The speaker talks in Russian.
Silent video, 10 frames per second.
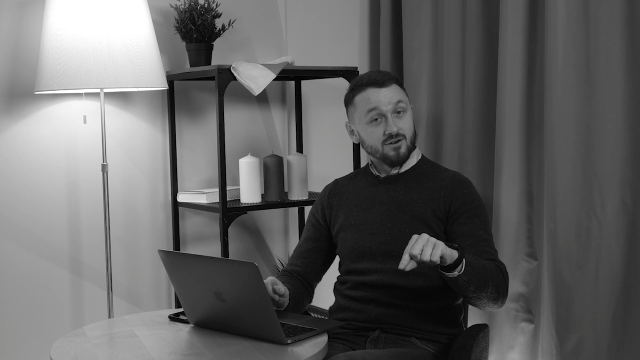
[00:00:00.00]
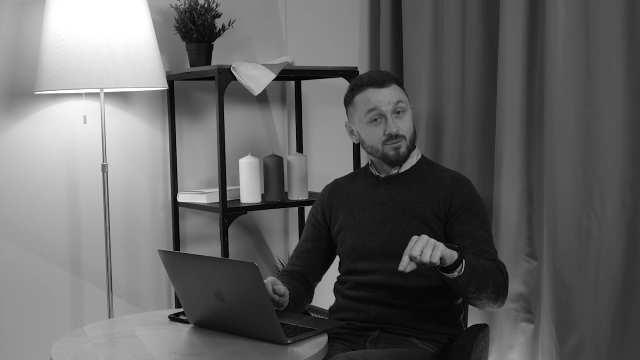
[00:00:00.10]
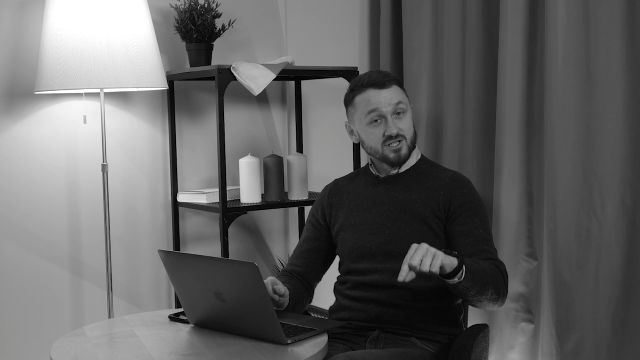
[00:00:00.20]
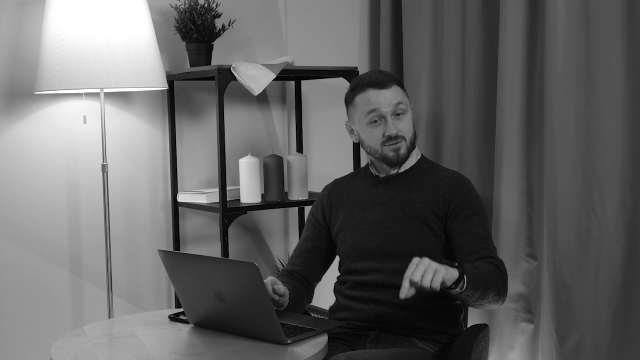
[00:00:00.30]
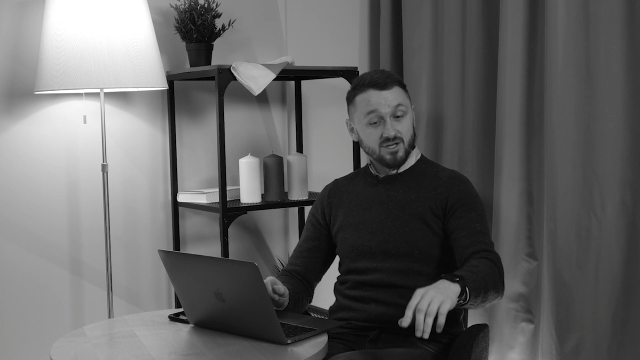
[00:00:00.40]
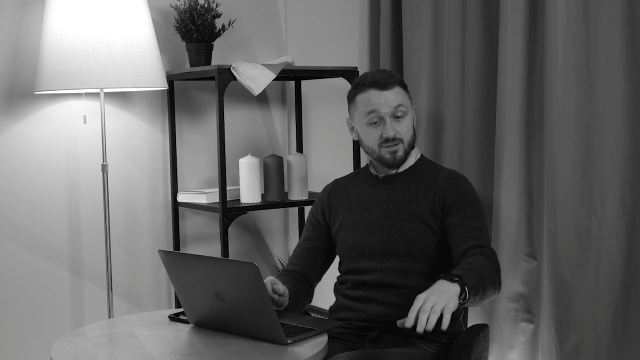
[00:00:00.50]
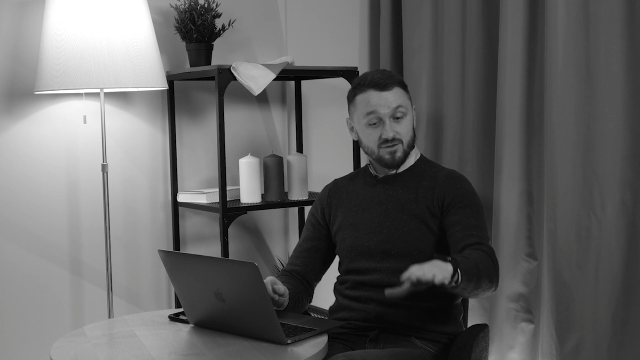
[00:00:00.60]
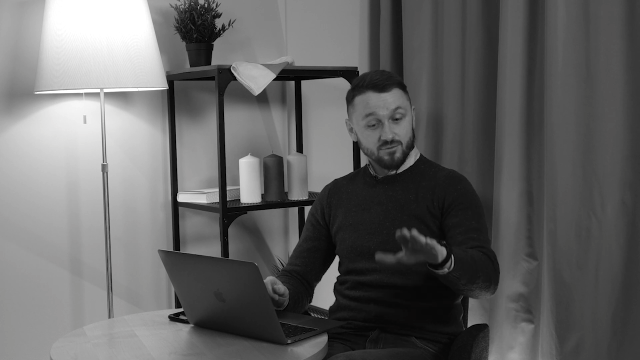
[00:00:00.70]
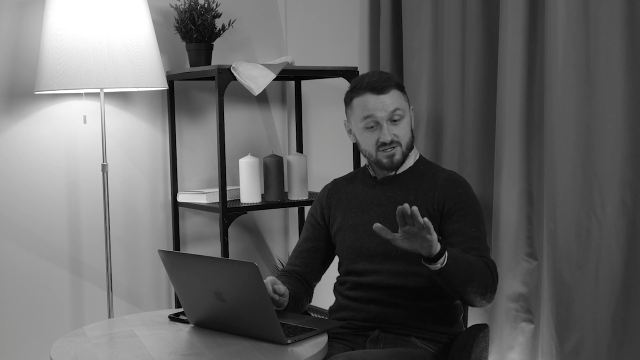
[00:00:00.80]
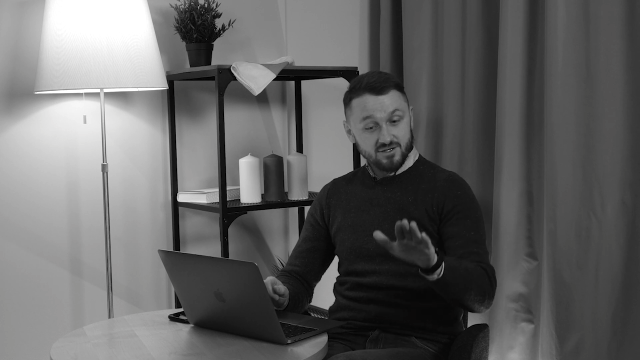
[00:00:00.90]
можно было
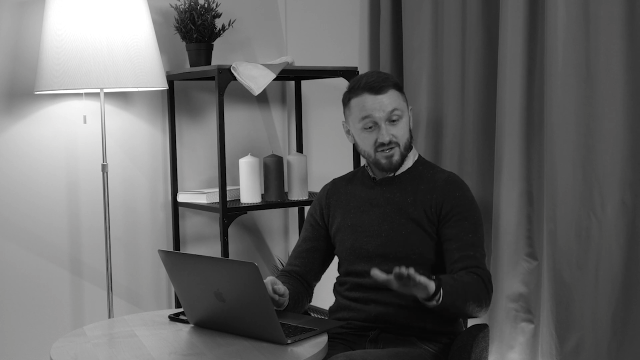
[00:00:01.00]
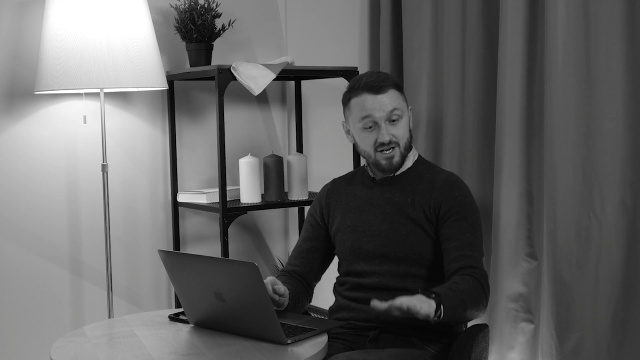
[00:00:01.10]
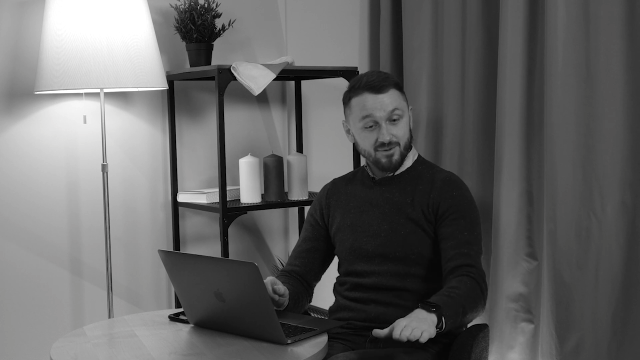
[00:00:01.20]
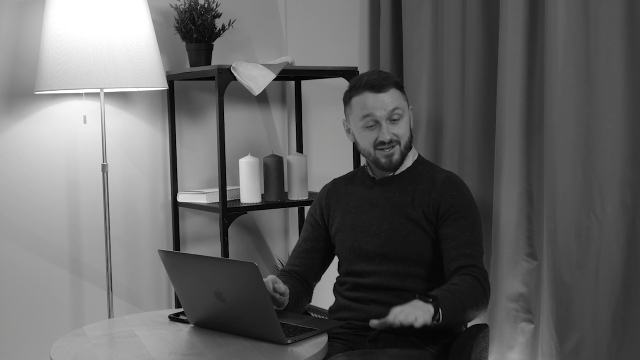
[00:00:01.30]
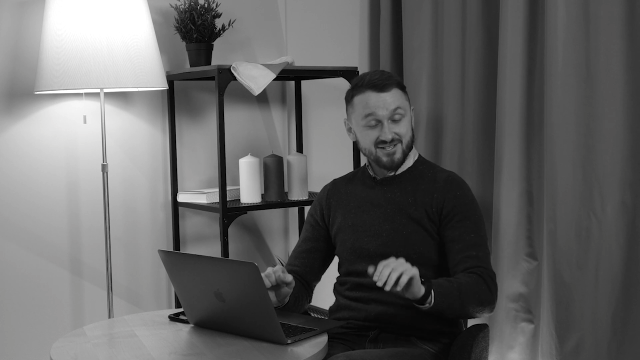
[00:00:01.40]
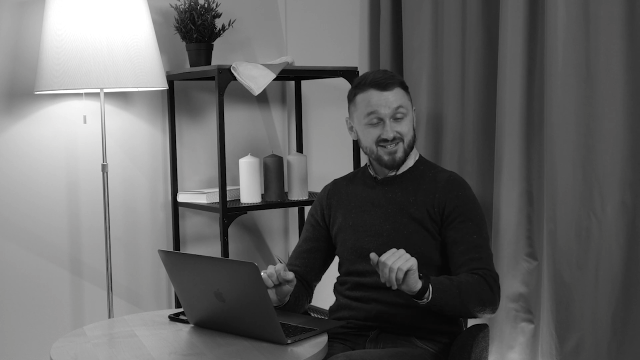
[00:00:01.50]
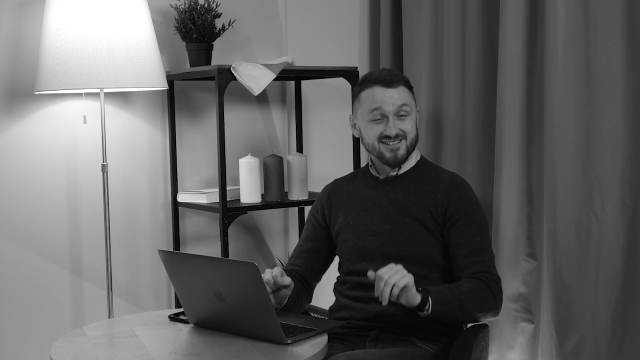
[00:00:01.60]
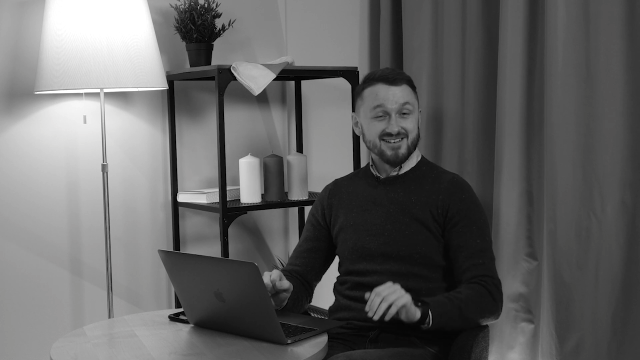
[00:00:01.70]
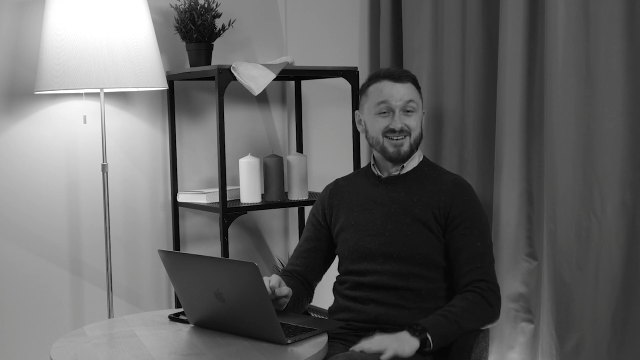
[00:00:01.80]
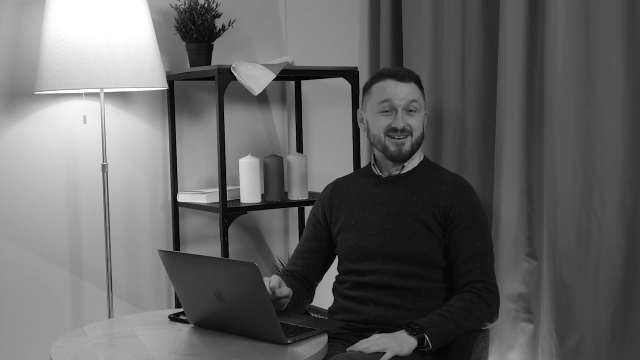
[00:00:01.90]
бы возле двери
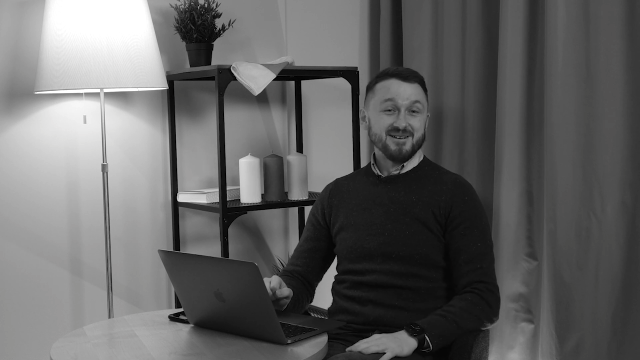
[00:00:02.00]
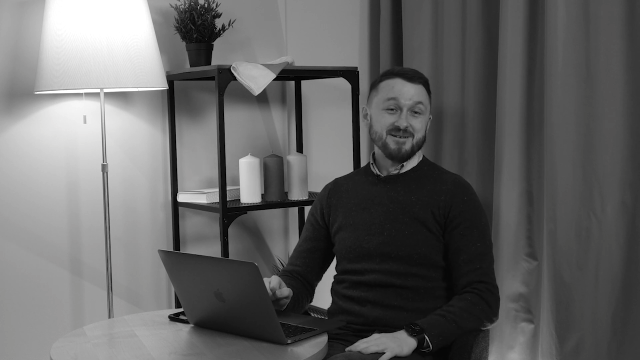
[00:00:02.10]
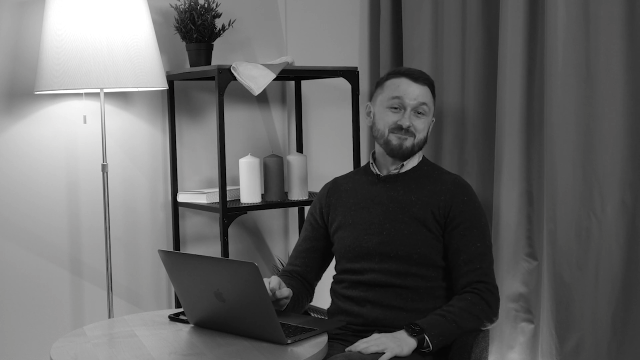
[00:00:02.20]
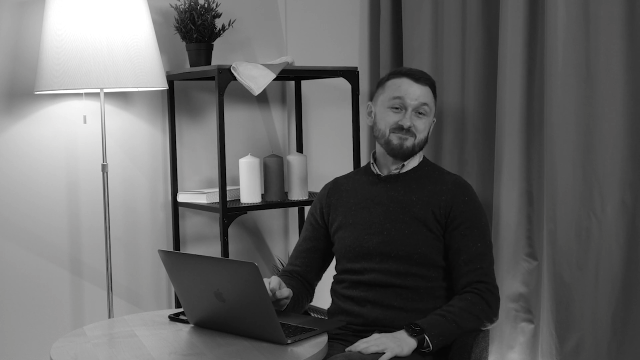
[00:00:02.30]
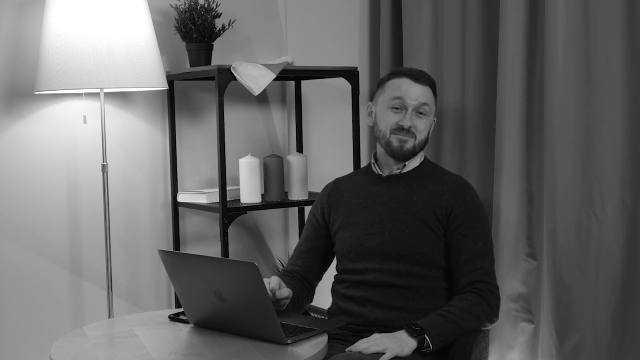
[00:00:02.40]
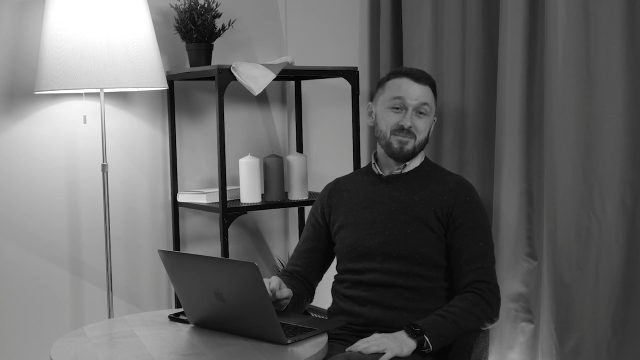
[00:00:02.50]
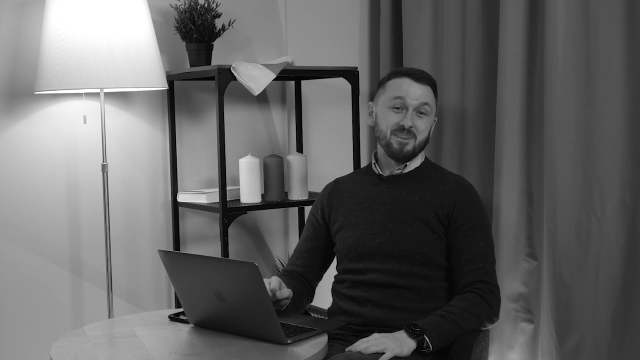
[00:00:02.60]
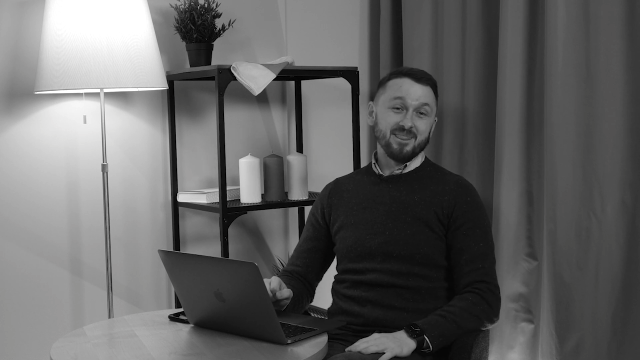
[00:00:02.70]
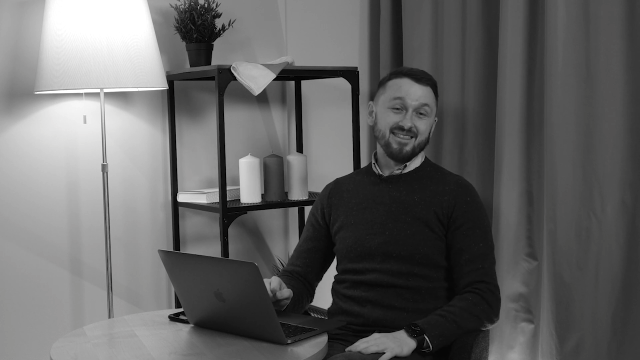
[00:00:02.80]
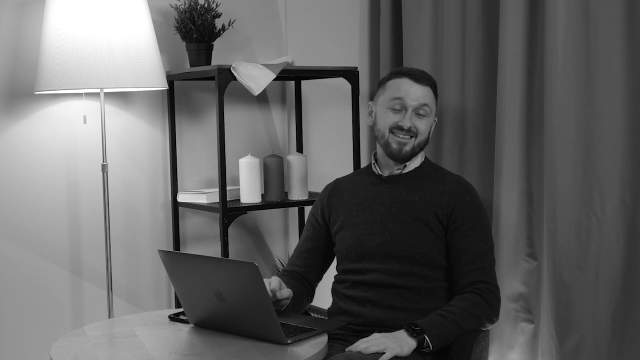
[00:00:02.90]
положить. Да, чтобы
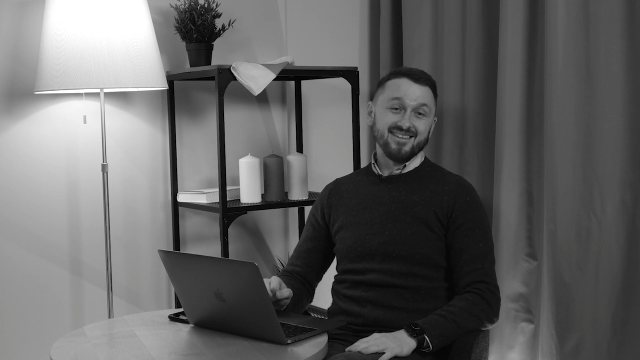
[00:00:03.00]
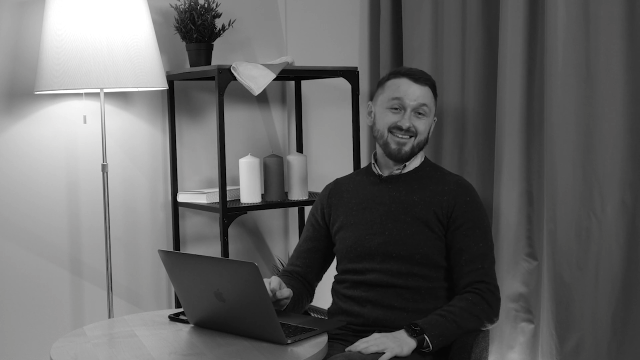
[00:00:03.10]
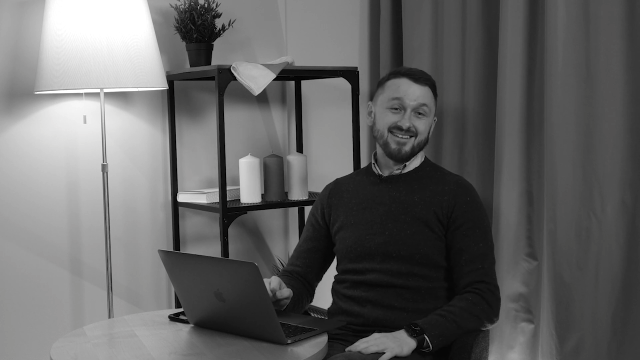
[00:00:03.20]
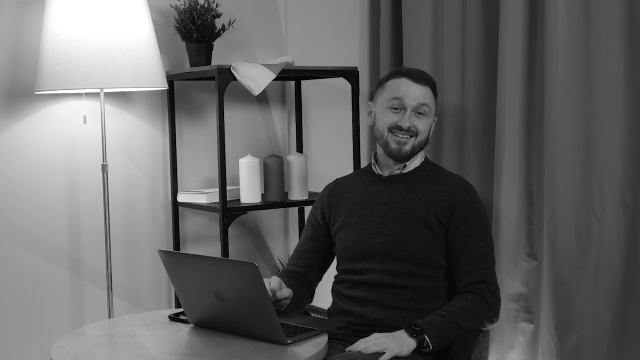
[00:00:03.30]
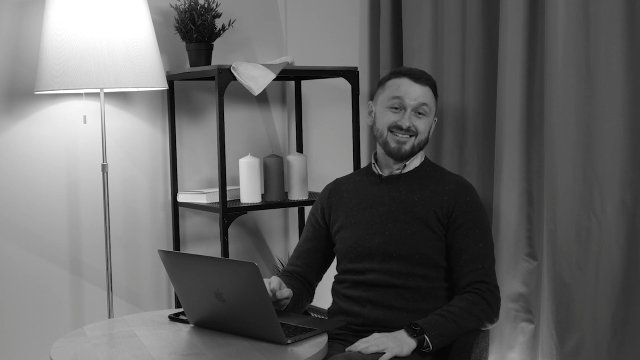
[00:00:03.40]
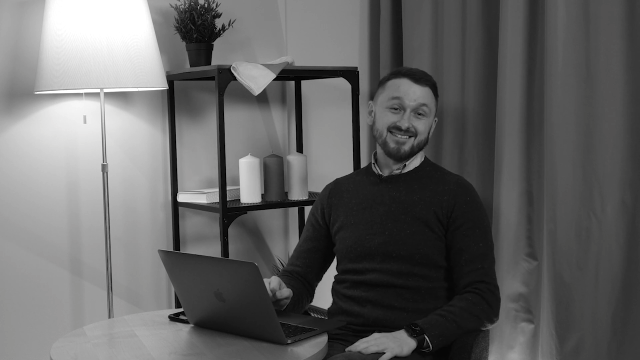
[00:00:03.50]
соседи вытирали ноги.